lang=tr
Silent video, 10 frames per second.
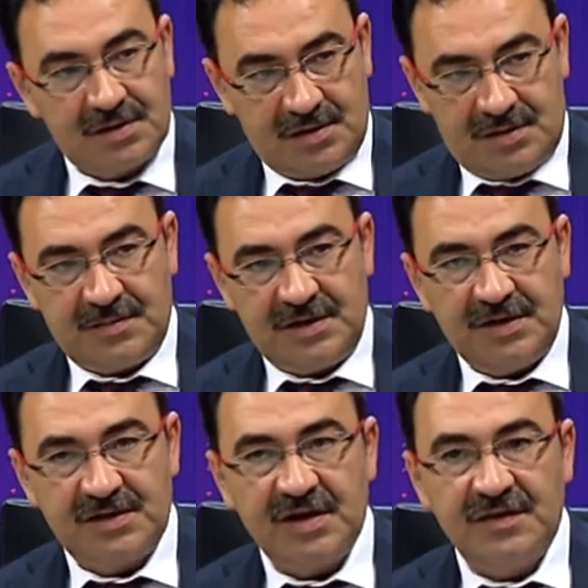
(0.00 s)
hı hı. bir
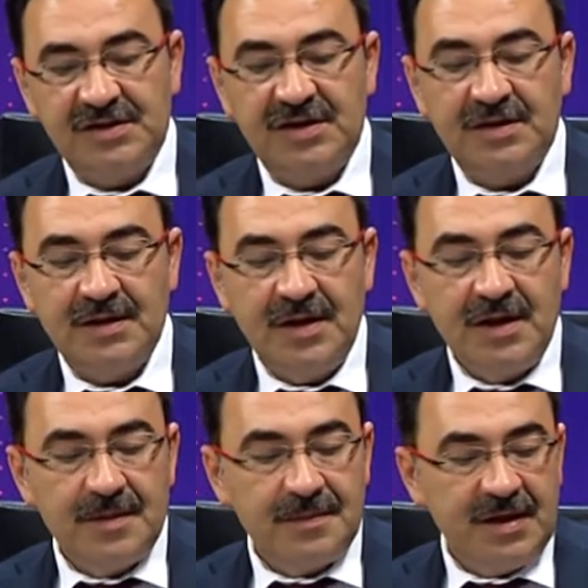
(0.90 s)
savaş
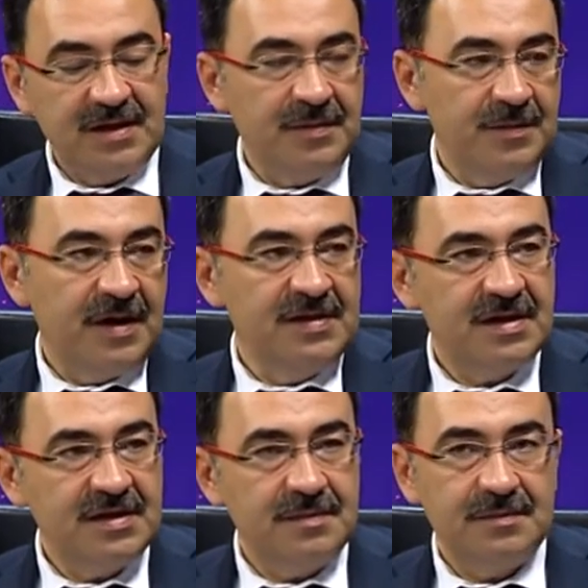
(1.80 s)
ben demin
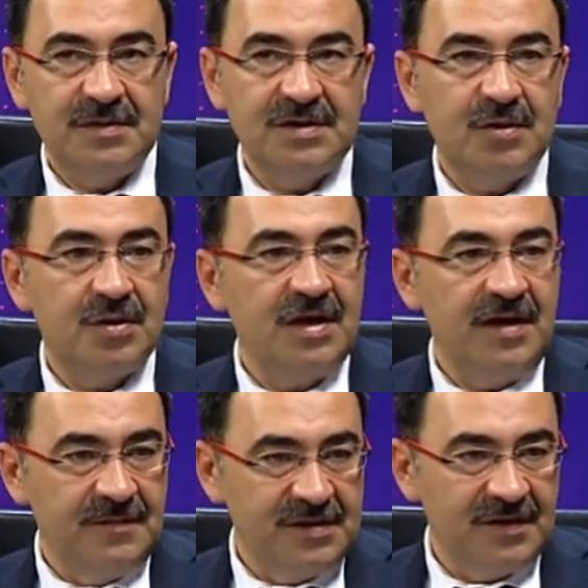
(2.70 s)
bahsettim. Bizim orada
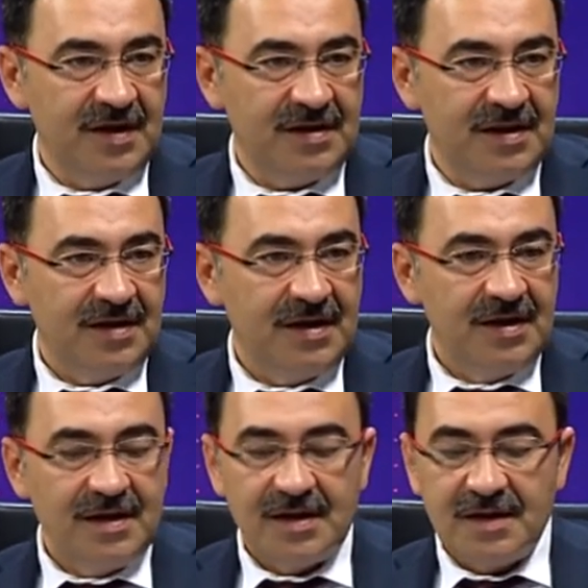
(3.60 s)
evimiz vardı.
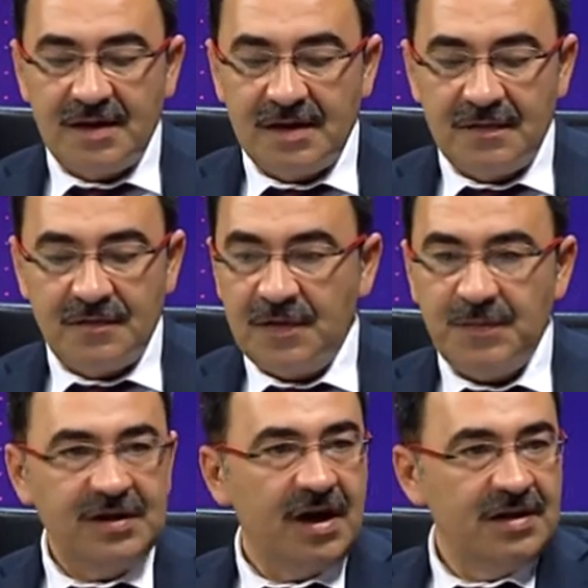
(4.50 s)
Ee, ve bir
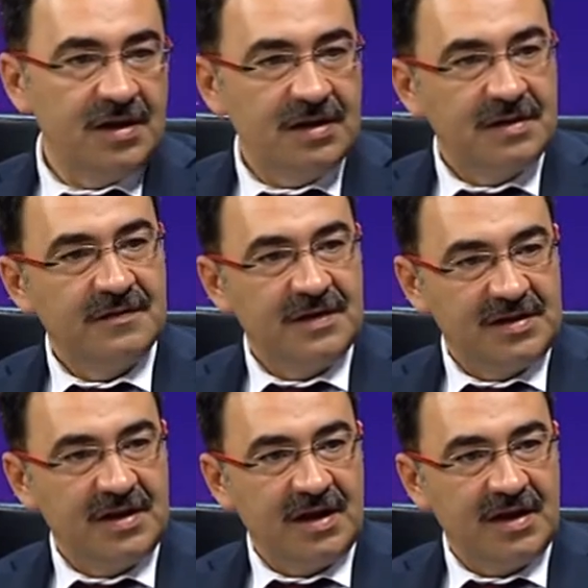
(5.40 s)
tatil
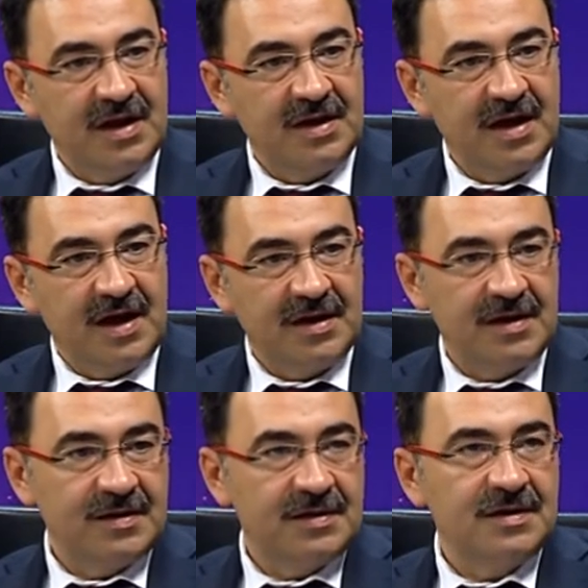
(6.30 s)
vesileyle yani
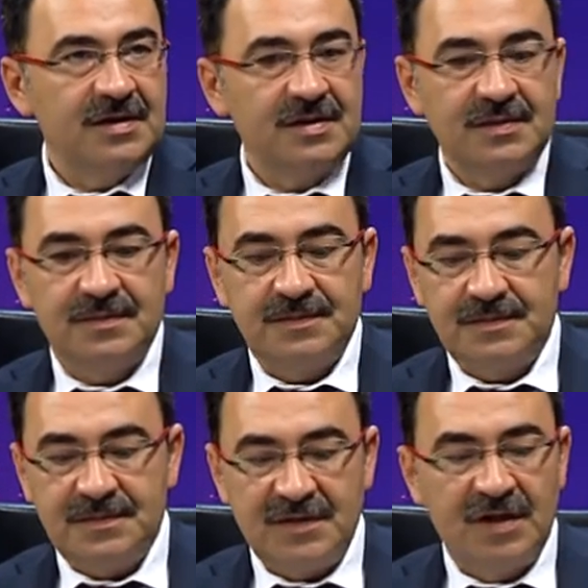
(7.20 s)
e,
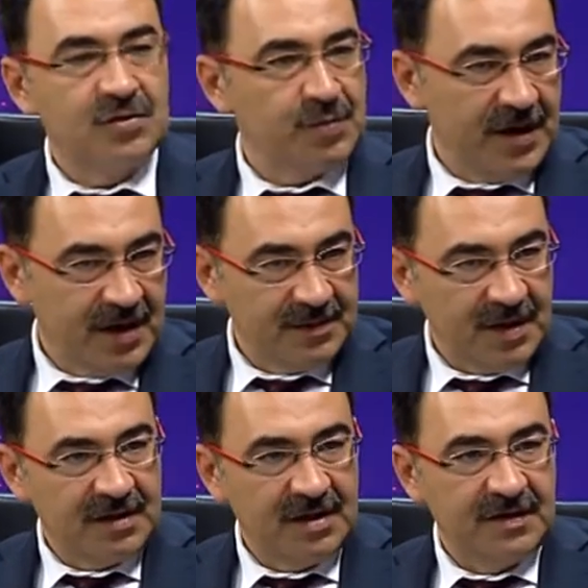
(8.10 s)
Nevruz Bayramı
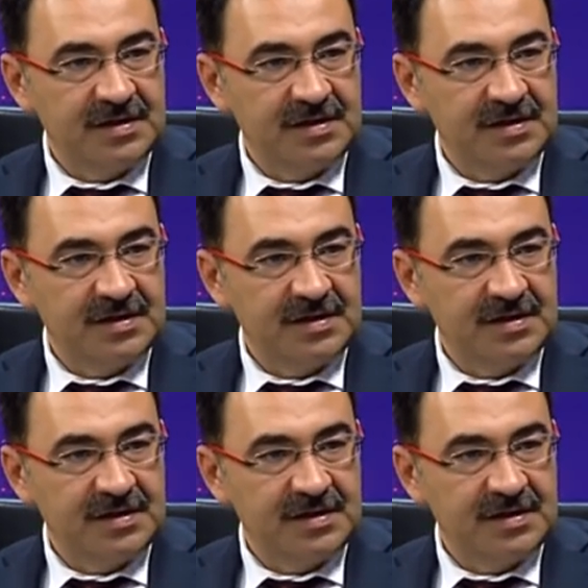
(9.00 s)
tatili Hangi